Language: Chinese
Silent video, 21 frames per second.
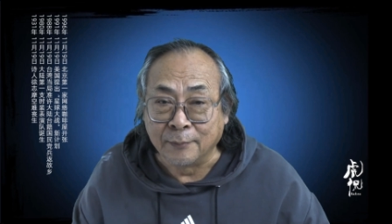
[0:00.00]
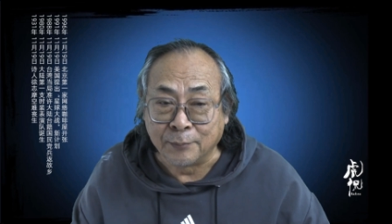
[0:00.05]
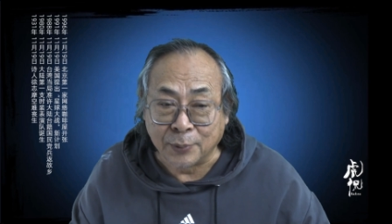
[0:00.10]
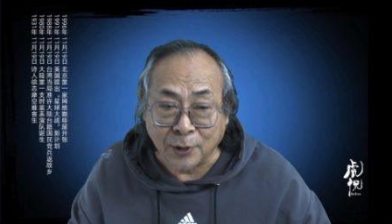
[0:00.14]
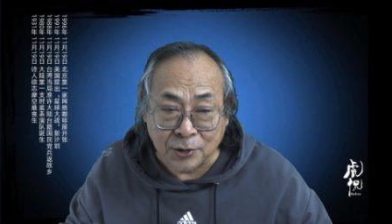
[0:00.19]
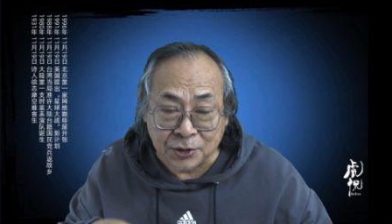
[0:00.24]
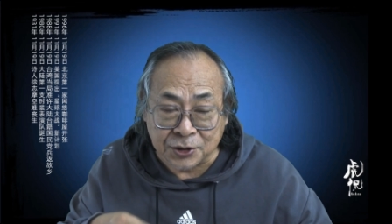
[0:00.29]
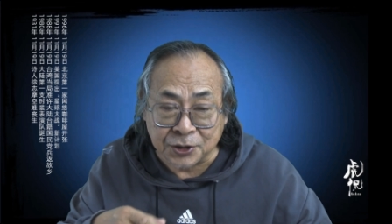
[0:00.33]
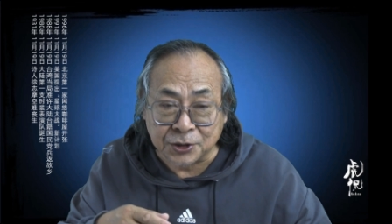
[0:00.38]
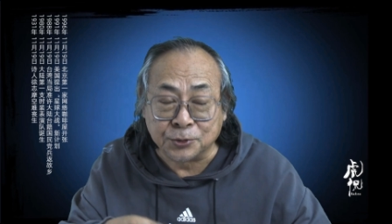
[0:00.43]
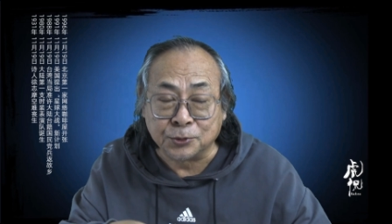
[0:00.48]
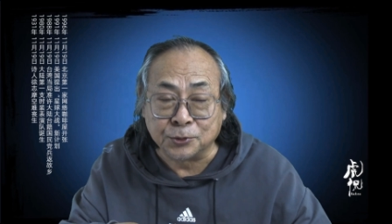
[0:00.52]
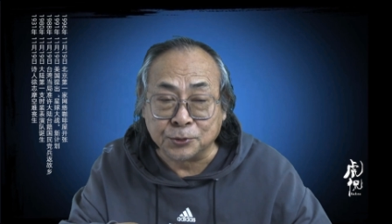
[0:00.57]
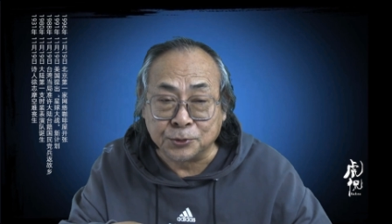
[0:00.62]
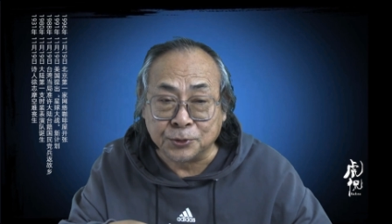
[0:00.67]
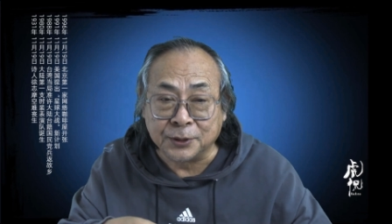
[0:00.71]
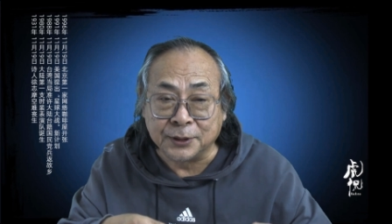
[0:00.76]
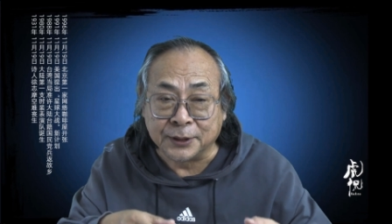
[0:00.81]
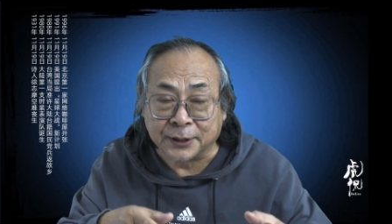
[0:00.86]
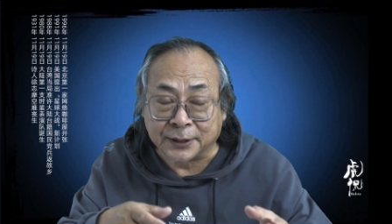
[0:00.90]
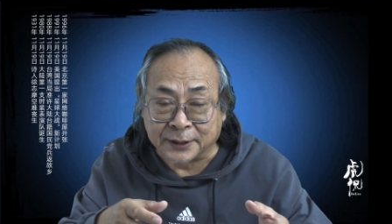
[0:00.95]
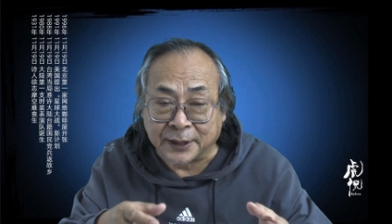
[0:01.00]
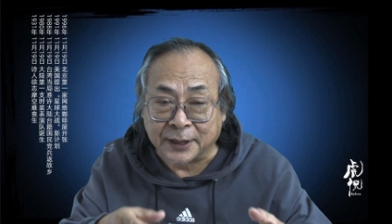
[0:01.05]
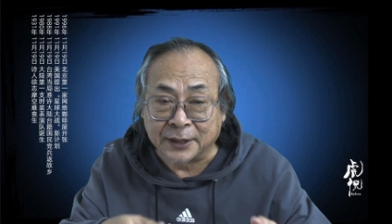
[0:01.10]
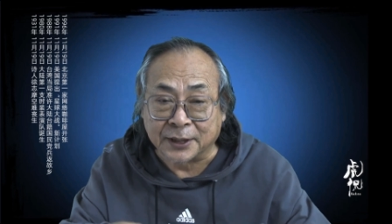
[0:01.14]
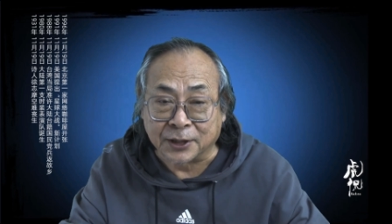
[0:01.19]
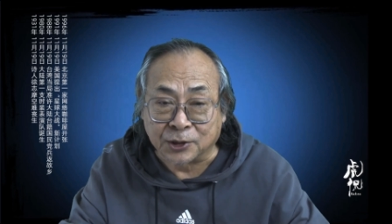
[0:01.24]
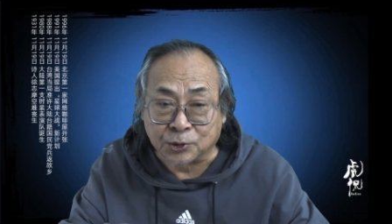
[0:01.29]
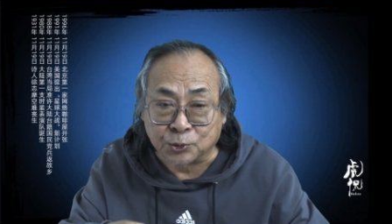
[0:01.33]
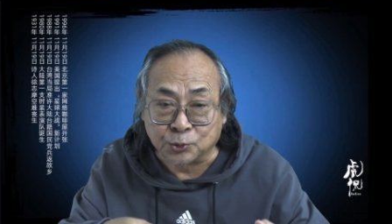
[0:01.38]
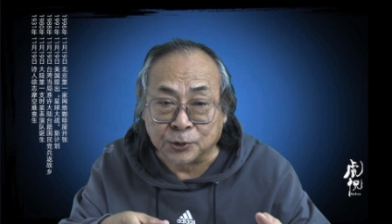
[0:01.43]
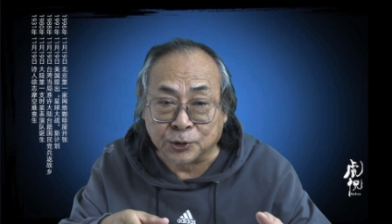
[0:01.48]
包括习仲勋也在
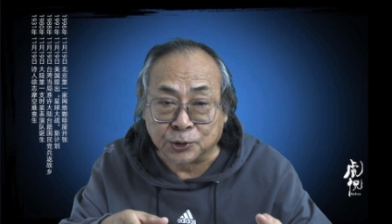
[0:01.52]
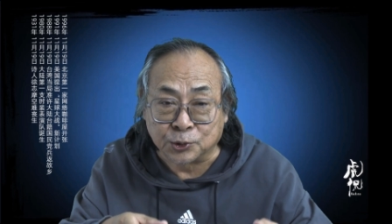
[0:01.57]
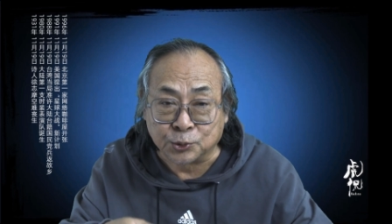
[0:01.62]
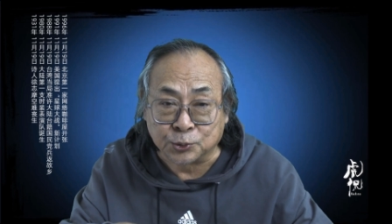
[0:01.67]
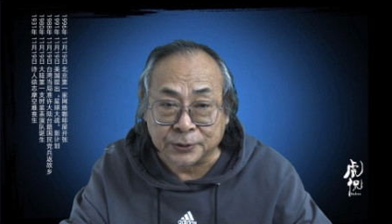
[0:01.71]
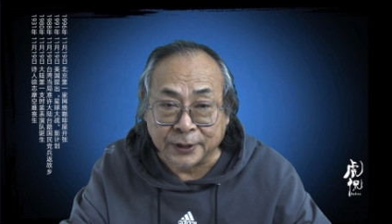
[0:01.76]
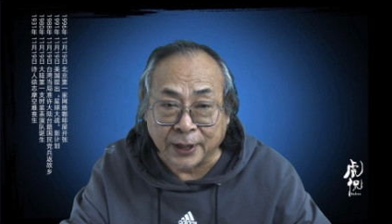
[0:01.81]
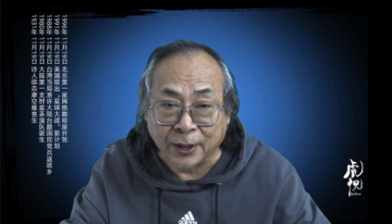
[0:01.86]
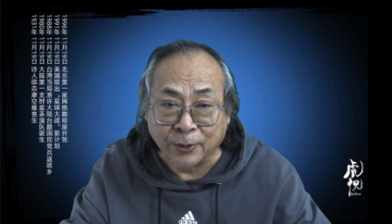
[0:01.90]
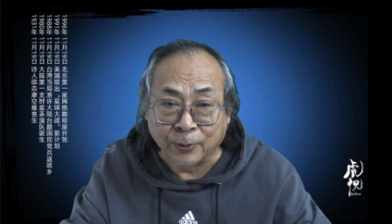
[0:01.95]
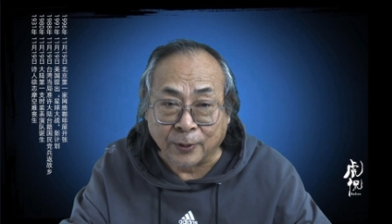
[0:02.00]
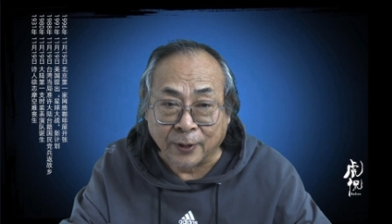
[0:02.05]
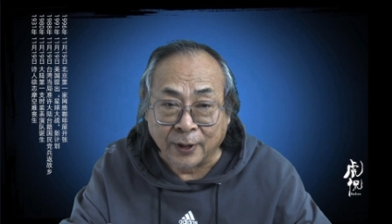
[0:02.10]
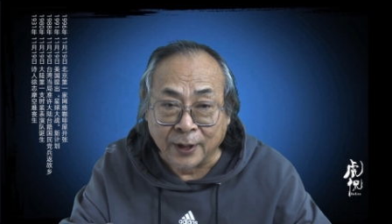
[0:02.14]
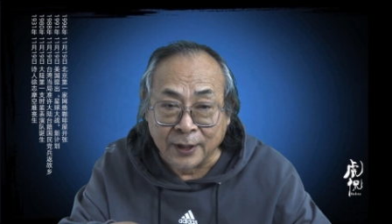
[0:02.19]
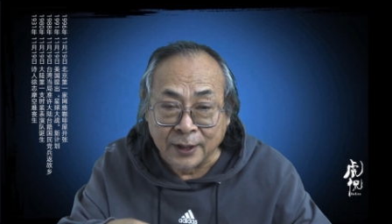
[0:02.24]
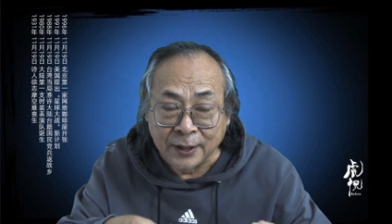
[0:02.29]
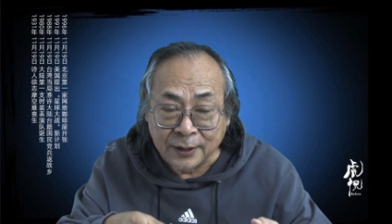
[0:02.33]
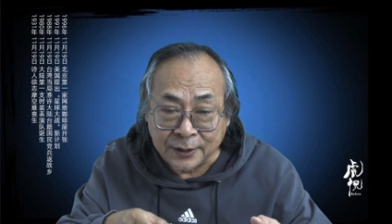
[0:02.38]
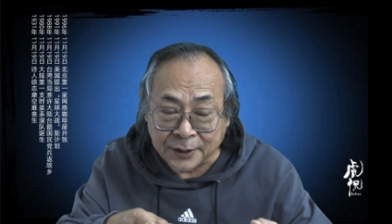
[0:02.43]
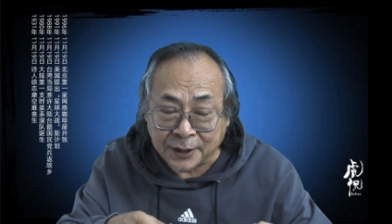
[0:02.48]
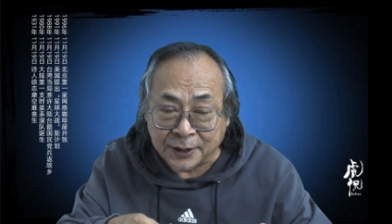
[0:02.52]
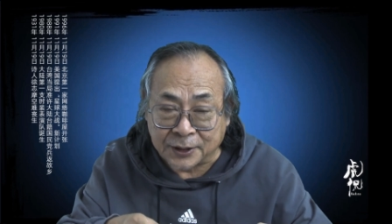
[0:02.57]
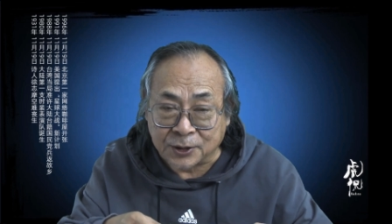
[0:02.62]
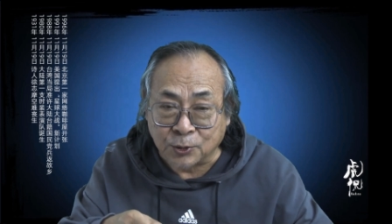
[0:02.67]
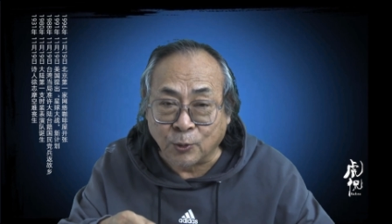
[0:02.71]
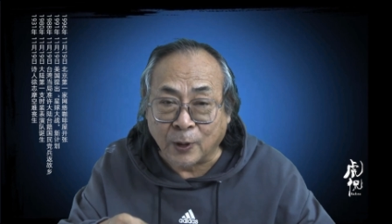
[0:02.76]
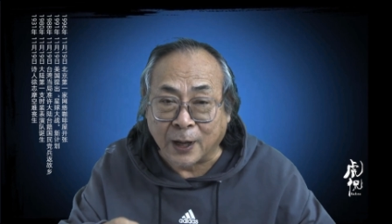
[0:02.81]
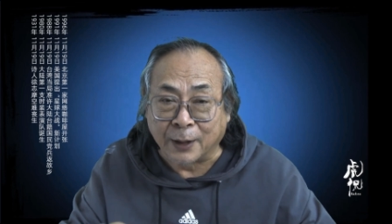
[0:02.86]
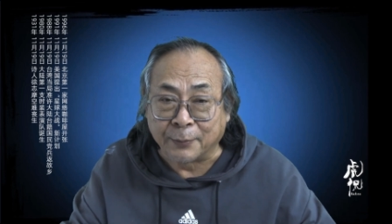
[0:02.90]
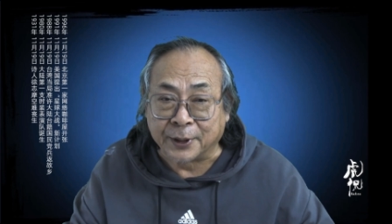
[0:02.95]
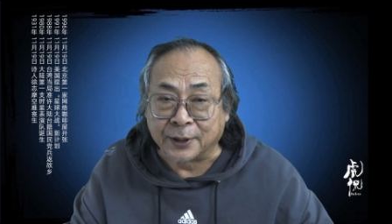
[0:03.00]
这个书里出现过，也是
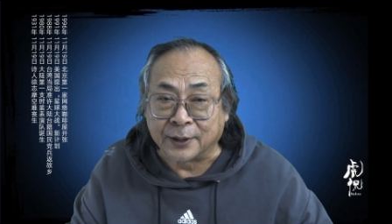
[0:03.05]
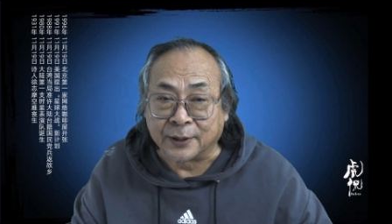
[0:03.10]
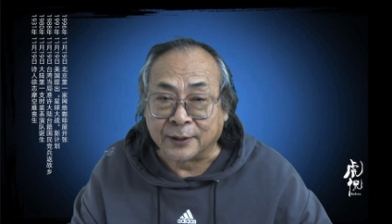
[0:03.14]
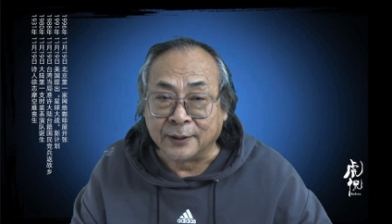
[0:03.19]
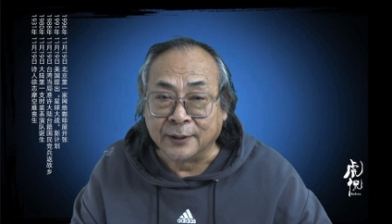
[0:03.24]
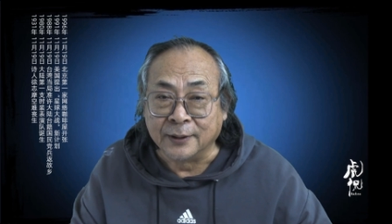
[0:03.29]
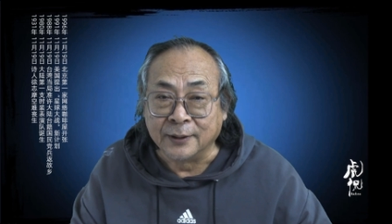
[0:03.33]
化名，